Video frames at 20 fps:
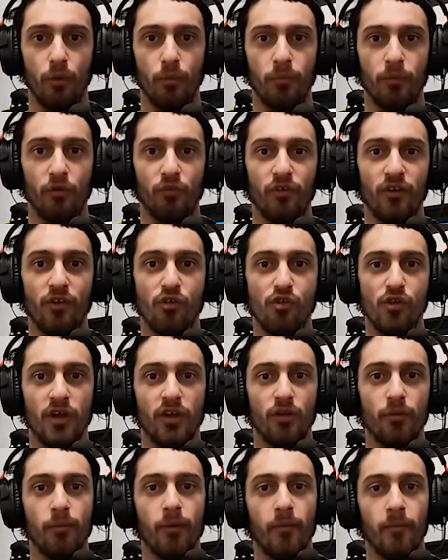puis on fait du temps
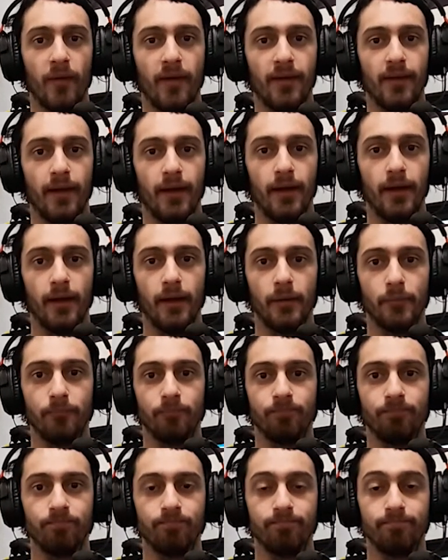supplémentaire.
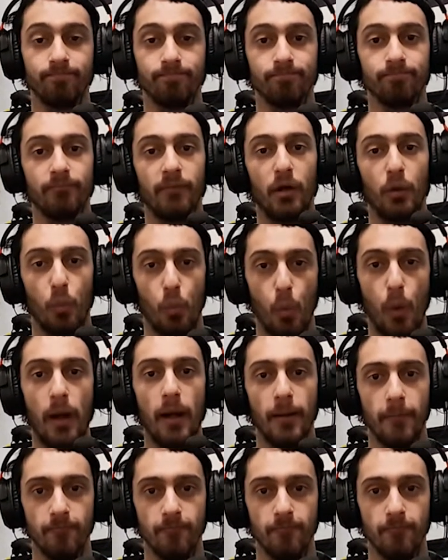Ouais.